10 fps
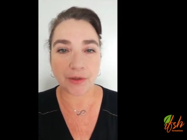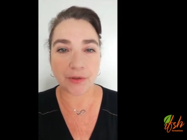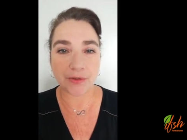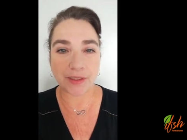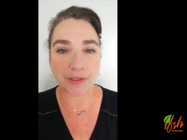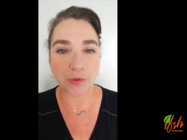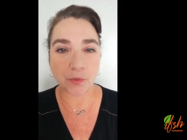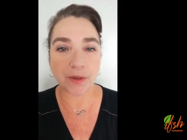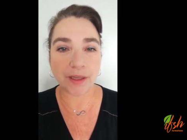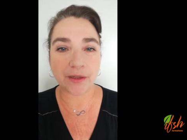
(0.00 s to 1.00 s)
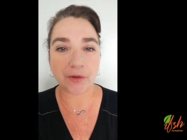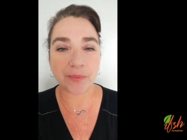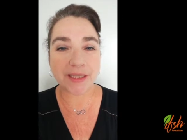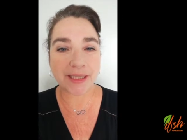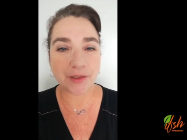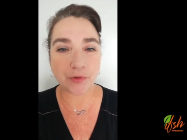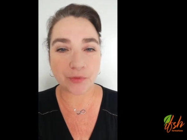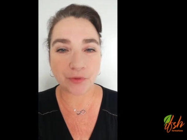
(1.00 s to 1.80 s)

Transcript: euh, soins massage du